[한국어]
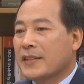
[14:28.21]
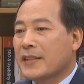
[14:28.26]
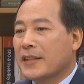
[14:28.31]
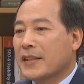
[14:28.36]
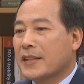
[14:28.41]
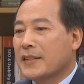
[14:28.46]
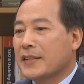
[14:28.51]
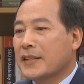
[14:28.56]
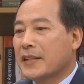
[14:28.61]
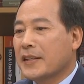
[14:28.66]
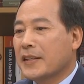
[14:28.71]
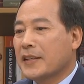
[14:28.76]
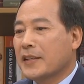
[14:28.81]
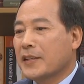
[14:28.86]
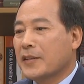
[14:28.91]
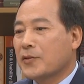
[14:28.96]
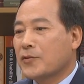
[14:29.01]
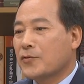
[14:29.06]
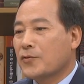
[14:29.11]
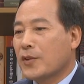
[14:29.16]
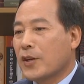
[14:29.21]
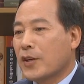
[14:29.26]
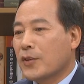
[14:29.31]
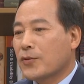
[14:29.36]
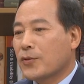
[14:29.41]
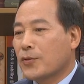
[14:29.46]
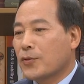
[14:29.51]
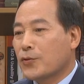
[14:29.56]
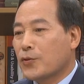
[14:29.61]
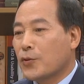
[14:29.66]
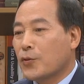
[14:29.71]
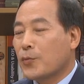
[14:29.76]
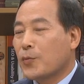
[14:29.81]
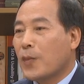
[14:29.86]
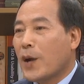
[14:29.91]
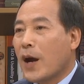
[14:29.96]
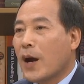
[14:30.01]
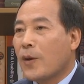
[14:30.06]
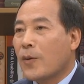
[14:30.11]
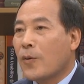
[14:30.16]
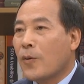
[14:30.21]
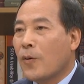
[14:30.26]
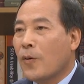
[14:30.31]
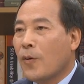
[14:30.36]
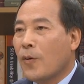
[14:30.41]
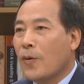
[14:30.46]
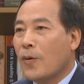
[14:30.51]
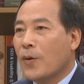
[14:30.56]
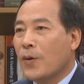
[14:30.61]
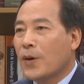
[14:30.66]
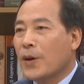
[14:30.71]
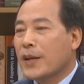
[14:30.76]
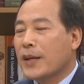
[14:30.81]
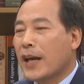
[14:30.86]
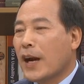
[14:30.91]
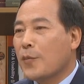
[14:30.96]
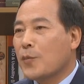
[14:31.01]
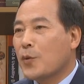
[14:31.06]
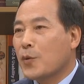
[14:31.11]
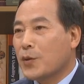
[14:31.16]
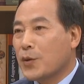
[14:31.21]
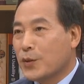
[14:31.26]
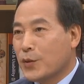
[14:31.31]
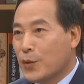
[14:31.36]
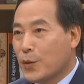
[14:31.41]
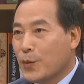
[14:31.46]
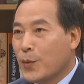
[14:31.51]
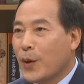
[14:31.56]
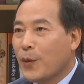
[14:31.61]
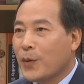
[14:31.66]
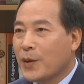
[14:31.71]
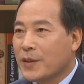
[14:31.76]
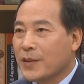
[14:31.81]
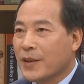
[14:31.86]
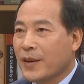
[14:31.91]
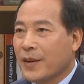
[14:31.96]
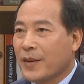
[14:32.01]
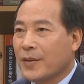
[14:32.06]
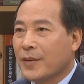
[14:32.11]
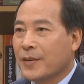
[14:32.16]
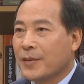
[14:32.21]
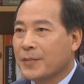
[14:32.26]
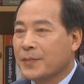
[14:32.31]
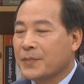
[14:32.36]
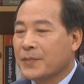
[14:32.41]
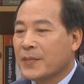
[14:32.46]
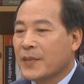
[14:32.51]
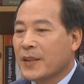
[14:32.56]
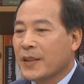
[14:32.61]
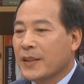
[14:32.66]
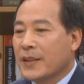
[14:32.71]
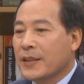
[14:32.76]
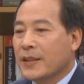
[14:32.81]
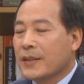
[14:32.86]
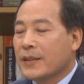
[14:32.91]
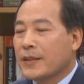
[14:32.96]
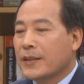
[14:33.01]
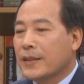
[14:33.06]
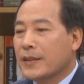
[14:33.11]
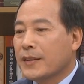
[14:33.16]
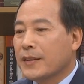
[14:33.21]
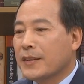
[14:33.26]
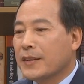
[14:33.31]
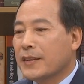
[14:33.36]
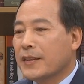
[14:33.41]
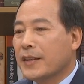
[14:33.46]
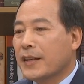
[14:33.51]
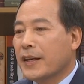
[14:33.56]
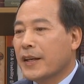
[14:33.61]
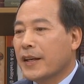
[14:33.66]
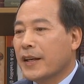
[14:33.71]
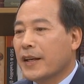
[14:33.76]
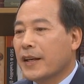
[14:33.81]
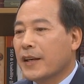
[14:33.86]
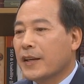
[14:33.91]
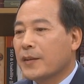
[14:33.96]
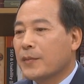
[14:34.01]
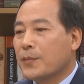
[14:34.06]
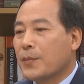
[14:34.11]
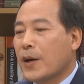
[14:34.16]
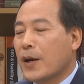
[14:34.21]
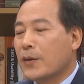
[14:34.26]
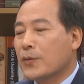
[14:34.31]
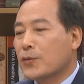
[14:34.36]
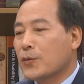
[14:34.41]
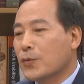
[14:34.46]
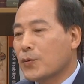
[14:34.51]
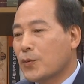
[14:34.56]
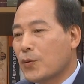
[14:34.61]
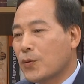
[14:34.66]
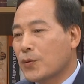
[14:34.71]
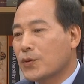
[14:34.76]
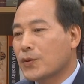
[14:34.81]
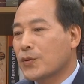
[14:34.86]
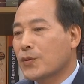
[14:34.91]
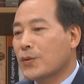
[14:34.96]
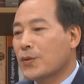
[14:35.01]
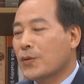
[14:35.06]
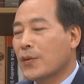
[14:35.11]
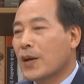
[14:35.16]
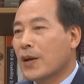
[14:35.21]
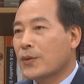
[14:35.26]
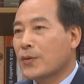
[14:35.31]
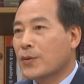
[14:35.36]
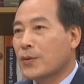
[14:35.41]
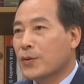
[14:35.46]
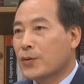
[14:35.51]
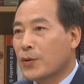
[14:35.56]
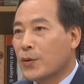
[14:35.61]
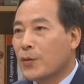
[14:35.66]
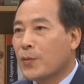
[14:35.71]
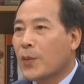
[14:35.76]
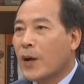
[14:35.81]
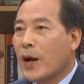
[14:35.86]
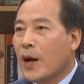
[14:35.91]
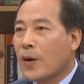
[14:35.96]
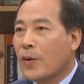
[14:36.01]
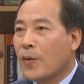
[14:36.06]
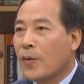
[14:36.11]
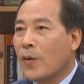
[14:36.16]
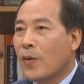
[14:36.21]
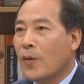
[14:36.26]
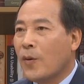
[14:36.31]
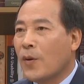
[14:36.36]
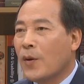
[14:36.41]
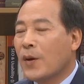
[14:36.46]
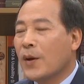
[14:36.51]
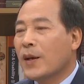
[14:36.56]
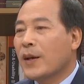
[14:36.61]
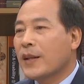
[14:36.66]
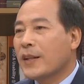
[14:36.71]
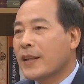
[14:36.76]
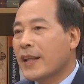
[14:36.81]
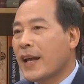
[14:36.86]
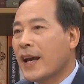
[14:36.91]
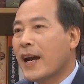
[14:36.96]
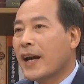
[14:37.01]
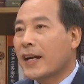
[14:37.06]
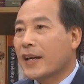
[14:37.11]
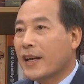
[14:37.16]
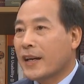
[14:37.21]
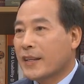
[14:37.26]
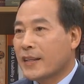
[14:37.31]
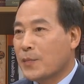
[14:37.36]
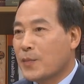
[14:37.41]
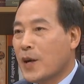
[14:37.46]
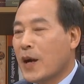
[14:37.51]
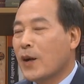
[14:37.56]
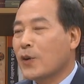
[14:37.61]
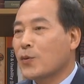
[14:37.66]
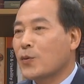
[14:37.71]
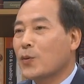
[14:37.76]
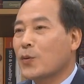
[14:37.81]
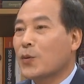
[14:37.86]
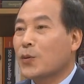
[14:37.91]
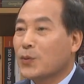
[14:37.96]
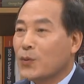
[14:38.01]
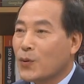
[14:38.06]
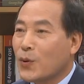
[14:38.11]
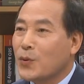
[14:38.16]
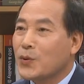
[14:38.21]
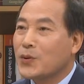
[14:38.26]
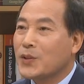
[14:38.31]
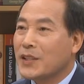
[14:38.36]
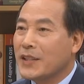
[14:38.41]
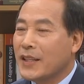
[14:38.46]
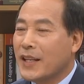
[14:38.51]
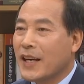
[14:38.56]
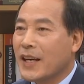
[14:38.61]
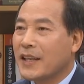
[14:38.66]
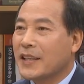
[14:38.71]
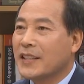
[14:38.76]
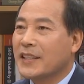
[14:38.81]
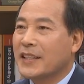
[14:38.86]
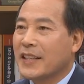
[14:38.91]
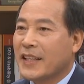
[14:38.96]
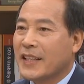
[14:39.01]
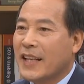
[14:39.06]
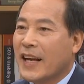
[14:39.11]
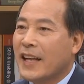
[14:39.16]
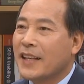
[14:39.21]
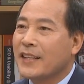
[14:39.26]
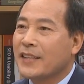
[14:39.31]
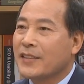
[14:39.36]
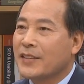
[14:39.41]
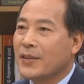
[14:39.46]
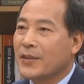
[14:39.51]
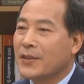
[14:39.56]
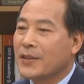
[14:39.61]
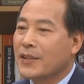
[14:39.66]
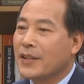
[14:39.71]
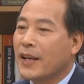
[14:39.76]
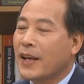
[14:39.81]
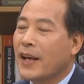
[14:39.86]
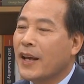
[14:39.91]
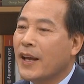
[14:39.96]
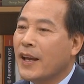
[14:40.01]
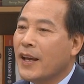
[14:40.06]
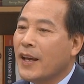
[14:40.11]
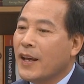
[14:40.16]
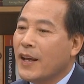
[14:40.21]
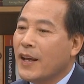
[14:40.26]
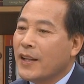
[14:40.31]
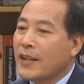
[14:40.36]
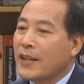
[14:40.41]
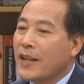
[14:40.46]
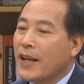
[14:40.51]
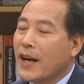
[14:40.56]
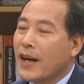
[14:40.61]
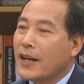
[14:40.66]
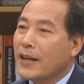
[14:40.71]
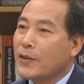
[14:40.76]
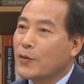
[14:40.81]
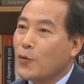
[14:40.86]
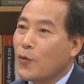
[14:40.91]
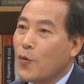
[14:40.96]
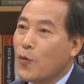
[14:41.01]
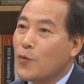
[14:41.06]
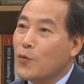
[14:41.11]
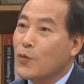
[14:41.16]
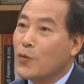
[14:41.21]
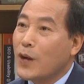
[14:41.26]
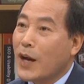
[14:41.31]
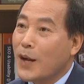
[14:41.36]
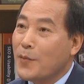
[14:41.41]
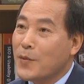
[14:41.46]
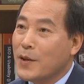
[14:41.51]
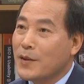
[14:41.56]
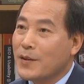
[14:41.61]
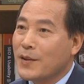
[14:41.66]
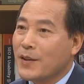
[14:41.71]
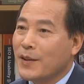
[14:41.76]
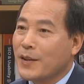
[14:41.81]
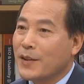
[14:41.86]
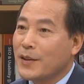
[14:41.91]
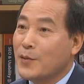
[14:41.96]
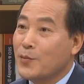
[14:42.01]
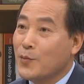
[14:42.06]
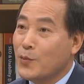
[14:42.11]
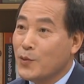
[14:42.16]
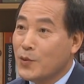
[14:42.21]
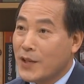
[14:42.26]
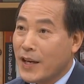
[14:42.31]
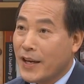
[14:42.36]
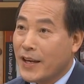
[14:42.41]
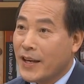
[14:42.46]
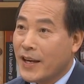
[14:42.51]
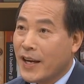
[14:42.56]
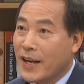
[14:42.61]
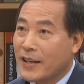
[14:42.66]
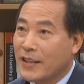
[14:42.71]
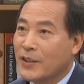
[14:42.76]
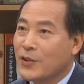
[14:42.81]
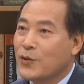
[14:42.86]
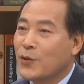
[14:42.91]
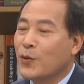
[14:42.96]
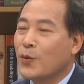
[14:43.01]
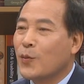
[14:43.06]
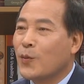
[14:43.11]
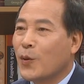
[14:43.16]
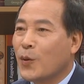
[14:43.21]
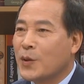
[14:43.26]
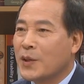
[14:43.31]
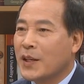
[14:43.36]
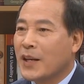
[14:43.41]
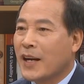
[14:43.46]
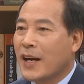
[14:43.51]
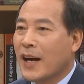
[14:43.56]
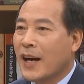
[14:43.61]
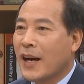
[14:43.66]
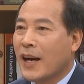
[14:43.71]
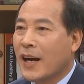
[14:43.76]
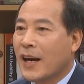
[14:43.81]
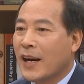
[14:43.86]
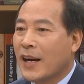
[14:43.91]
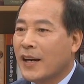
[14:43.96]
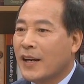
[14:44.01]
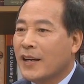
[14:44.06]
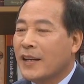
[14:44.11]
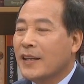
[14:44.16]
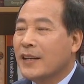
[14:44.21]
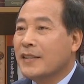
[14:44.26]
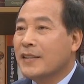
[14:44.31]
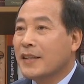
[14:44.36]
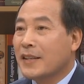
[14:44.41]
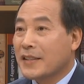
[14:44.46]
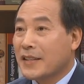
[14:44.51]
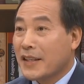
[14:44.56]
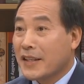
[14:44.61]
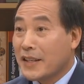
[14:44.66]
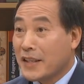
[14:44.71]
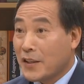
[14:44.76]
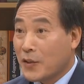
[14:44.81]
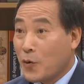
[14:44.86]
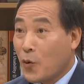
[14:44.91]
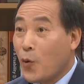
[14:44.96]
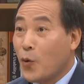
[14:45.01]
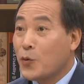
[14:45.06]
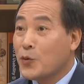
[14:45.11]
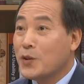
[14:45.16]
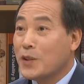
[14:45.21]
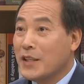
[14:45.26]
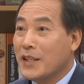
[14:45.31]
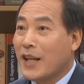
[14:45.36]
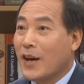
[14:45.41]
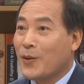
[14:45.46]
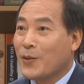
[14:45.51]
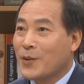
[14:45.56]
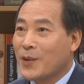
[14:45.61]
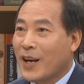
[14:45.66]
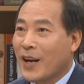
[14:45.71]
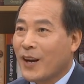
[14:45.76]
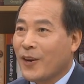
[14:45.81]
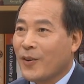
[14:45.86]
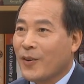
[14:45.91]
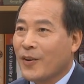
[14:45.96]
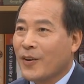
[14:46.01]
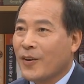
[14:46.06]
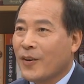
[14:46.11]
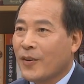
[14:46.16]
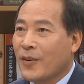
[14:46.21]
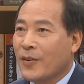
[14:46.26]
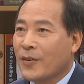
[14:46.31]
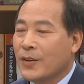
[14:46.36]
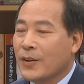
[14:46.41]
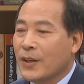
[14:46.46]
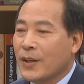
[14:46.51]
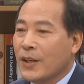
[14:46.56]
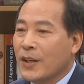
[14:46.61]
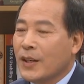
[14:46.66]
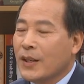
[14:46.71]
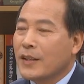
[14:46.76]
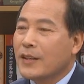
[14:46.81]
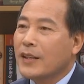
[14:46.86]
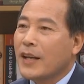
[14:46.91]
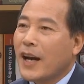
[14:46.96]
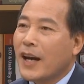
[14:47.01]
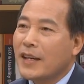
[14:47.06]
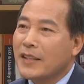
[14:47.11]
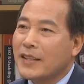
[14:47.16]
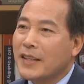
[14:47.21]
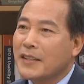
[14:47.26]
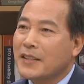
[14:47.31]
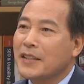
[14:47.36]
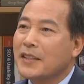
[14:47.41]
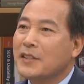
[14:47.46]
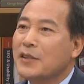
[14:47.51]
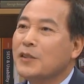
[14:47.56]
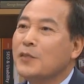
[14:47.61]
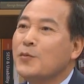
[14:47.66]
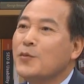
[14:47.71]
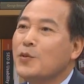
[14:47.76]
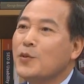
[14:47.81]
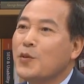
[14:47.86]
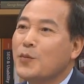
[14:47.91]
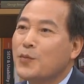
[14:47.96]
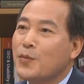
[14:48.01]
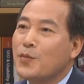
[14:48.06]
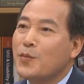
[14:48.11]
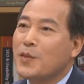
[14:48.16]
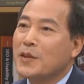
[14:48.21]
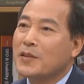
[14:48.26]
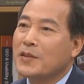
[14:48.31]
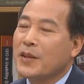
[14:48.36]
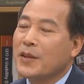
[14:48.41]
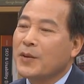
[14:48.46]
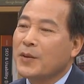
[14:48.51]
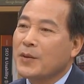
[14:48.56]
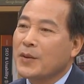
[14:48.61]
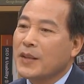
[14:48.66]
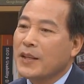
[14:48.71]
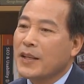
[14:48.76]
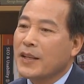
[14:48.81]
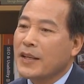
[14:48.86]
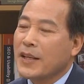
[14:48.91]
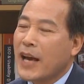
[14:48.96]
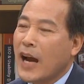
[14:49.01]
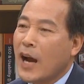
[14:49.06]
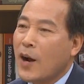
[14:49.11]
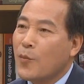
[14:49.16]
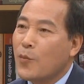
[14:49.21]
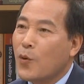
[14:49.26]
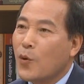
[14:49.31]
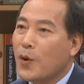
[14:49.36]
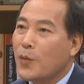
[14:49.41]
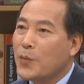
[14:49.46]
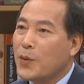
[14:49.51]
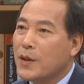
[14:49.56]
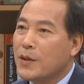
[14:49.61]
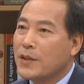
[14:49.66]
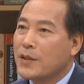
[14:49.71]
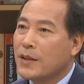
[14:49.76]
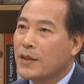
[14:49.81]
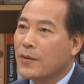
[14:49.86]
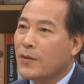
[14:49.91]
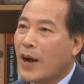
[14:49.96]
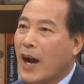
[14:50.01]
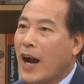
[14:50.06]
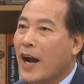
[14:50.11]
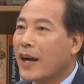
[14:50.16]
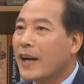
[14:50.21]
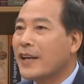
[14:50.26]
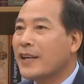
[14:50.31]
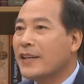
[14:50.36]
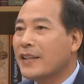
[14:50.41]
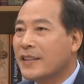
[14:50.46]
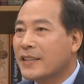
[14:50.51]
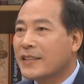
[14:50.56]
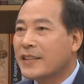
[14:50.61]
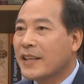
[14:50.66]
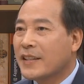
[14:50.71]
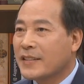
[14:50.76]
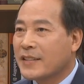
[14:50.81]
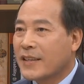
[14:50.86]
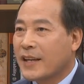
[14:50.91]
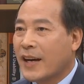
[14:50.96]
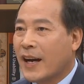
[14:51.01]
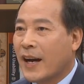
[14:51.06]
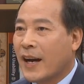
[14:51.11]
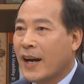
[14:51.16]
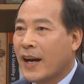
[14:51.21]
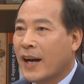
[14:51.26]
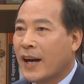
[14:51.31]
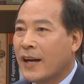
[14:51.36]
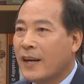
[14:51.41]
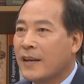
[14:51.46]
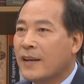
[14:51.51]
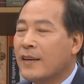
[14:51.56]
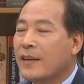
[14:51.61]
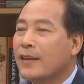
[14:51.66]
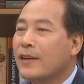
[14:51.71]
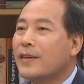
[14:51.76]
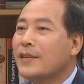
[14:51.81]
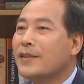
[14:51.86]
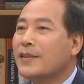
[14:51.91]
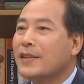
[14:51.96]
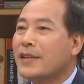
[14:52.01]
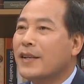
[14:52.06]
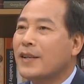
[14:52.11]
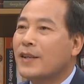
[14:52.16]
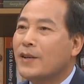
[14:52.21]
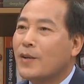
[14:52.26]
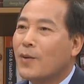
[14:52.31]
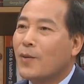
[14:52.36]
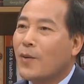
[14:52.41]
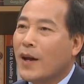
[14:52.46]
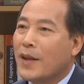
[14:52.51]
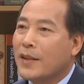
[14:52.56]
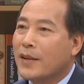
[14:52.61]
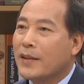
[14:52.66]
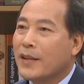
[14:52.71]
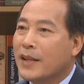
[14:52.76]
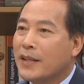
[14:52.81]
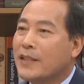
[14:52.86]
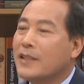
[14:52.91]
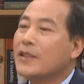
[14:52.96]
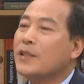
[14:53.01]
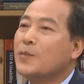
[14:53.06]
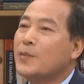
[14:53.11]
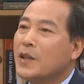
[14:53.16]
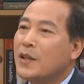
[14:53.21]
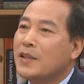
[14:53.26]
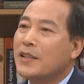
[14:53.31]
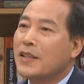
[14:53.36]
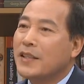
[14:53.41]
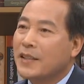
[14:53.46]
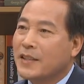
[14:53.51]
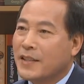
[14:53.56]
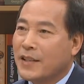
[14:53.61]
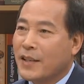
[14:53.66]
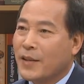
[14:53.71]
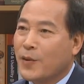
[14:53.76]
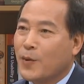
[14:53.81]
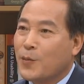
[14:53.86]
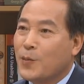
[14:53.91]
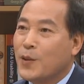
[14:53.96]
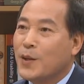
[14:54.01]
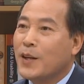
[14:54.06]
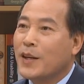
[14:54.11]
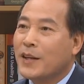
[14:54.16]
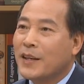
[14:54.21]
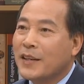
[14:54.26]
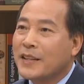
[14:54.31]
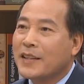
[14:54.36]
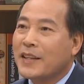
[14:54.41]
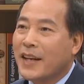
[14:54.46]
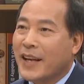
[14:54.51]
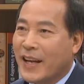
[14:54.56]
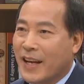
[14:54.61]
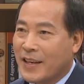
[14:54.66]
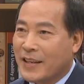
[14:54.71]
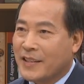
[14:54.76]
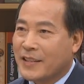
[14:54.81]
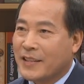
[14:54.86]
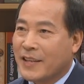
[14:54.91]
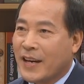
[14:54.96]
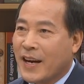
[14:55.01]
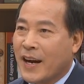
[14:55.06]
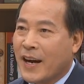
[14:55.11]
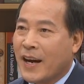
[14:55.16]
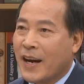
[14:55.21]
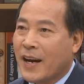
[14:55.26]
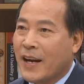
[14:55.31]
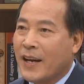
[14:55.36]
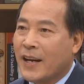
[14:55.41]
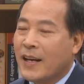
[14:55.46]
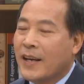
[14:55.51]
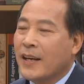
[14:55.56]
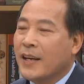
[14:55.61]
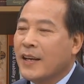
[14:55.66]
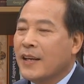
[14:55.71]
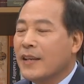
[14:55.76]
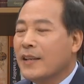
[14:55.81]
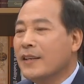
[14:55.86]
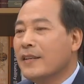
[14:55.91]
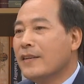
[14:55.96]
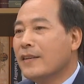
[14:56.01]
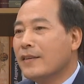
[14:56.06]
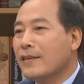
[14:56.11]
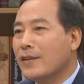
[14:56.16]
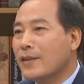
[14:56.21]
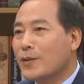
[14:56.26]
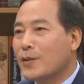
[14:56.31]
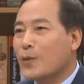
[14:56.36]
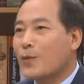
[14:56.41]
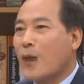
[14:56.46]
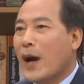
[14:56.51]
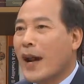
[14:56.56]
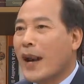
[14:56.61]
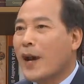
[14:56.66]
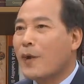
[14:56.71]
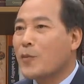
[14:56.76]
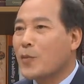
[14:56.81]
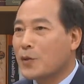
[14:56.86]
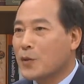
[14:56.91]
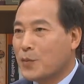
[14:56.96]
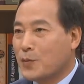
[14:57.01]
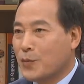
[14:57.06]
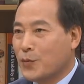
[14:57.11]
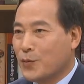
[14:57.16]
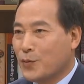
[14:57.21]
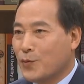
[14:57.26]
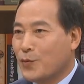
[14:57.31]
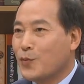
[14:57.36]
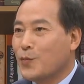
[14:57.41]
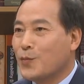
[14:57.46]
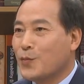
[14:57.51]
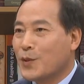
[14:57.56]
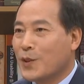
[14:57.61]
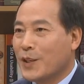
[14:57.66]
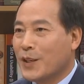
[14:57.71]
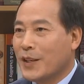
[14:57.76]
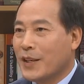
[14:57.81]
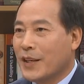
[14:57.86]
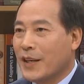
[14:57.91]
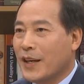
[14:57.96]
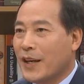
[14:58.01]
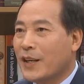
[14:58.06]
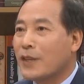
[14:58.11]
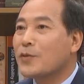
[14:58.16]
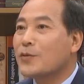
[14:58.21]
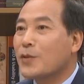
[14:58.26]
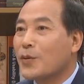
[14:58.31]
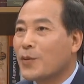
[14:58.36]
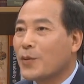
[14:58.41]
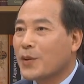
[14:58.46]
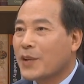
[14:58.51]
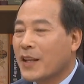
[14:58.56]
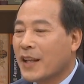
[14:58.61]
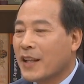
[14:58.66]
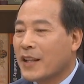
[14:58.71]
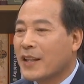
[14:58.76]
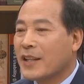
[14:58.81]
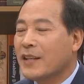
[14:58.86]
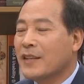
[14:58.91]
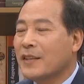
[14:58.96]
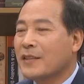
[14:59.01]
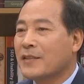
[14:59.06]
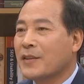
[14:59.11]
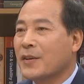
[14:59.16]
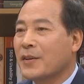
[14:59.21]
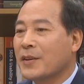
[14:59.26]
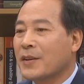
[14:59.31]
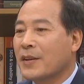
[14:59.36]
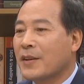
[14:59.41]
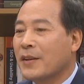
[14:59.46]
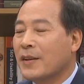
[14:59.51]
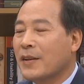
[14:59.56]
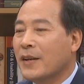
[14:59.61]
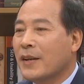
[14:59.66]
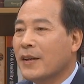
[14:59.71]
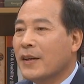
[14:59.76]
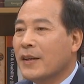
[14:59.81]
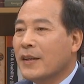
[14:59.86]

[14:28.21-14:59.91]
제가 이제 중학교를 졸업하고 네. 양복 기술을 배웠어요. 네. 그래서 이제 방송통신고등학교를 졸업하고 음. 대학에 이제 방송통신대학을 이제 다녔어요. 그때 대학에서 공부를 하면서 네. 인문사회학 이쪽을 보니까 네. 역사적인 고증이 나오더라고요. 네. 근데 항상 저는 의문을 품었어요. 예. 양복의 변천은 과거에는 어땠을까? 아. 어떻게 흘러왔는데 지금 현재는 어떻게 되고 미래는 어떻게 갈 건가 네. 이런 걸 좀 알아보고 싶은 궁금증이 어. 할수록 예, 들었어요. 그래서 네.